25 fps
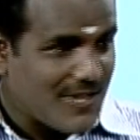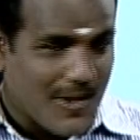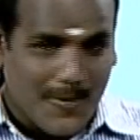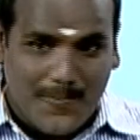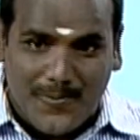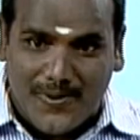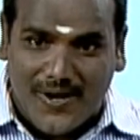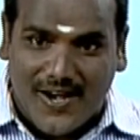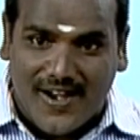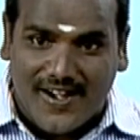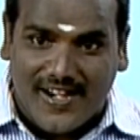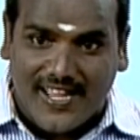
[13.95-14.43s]

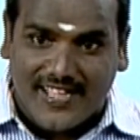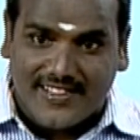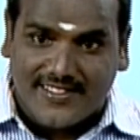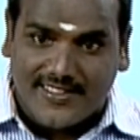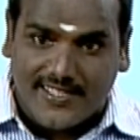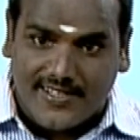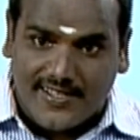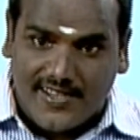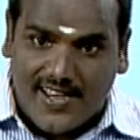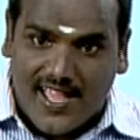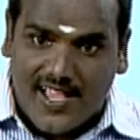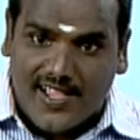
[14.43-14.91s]
எப்பறானே
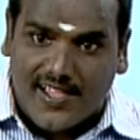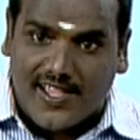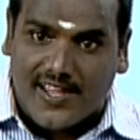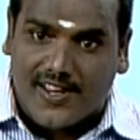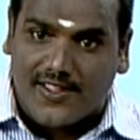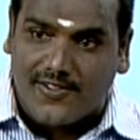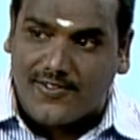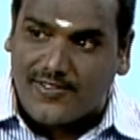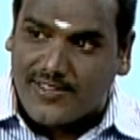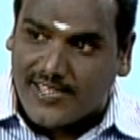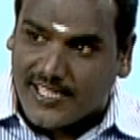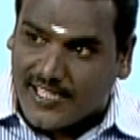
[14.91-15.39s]
தின்னா
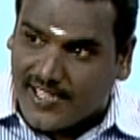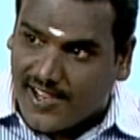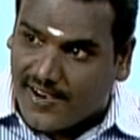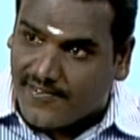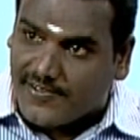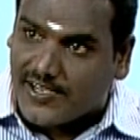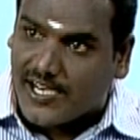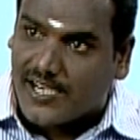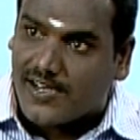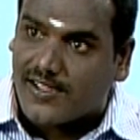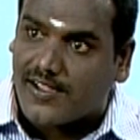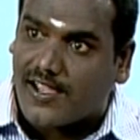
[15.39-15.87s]
கரையும்
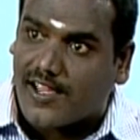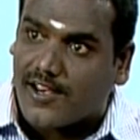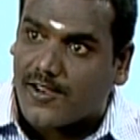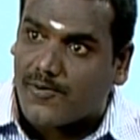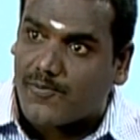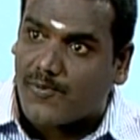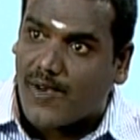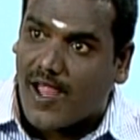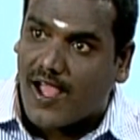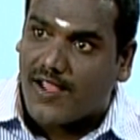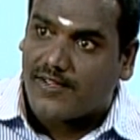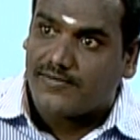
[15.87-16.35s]
திங்காவிட்டாலும்
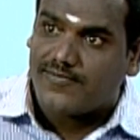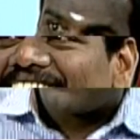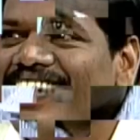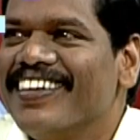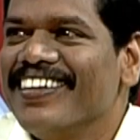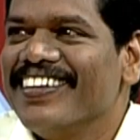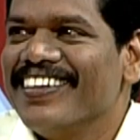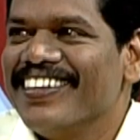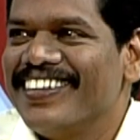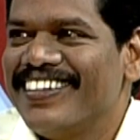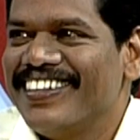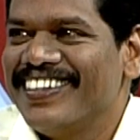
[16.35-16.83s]
கரையும்னா
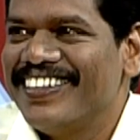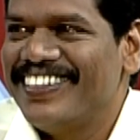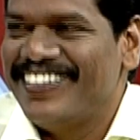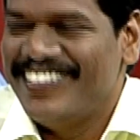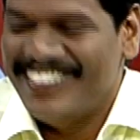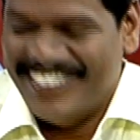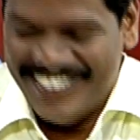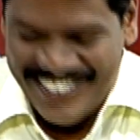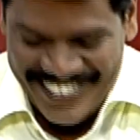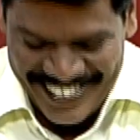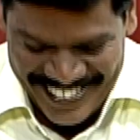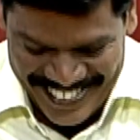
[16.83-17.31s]

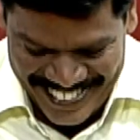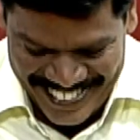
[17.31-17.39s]
ஏ